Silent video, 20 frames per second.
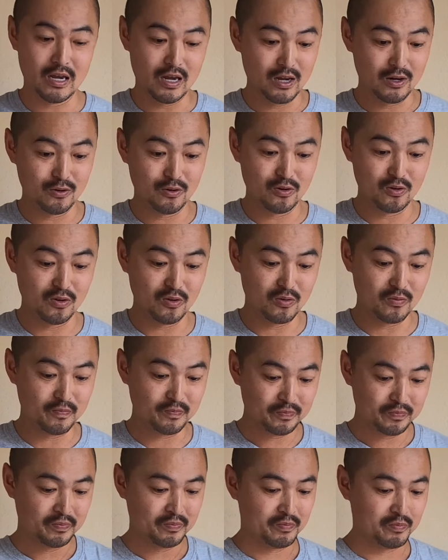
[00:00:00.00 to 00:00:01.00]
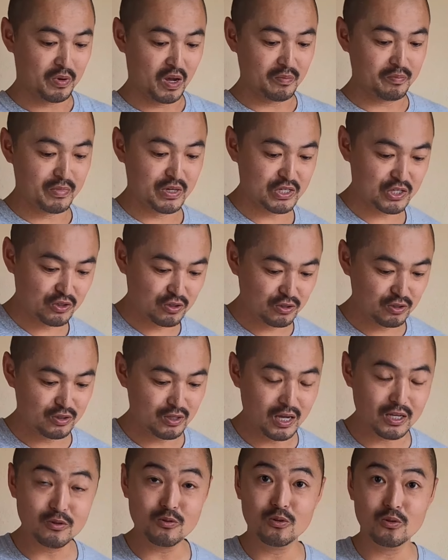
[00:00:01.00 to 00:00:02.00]
あの、晩飯食っ
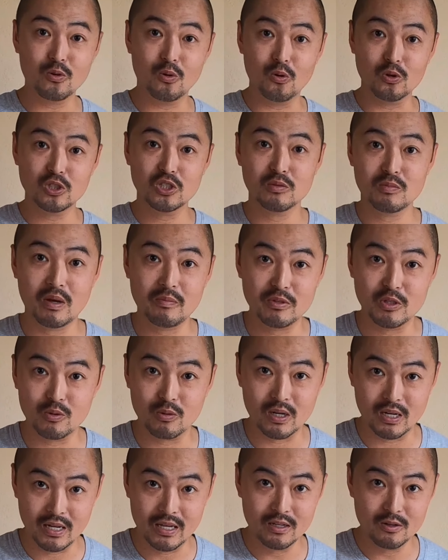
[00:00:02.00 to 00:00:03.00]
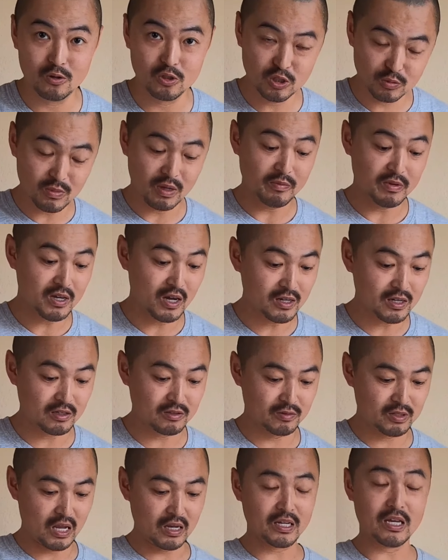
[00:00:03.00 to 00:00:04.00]
た後のおつまみとかね、おつまみ感
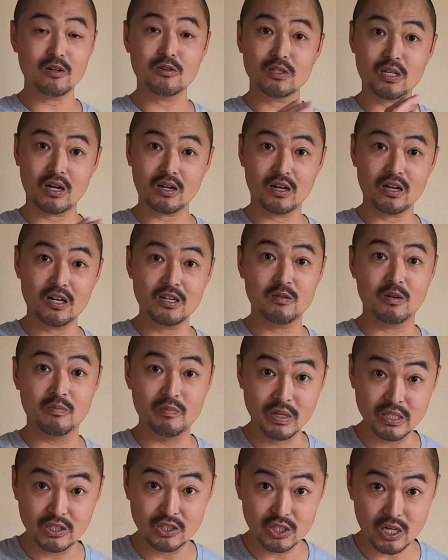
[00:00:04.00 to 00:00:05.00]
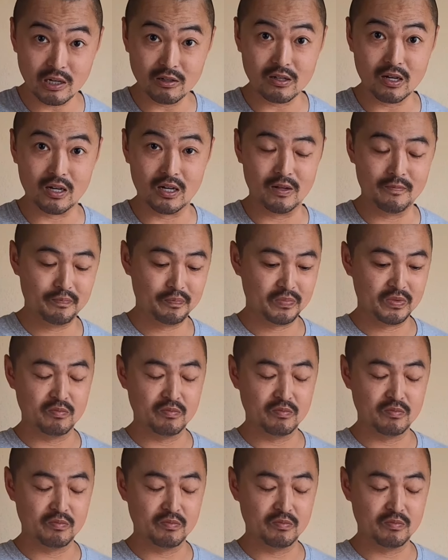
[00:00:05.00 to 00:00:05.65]
覚、酒の魚にはめっちゃ合うから、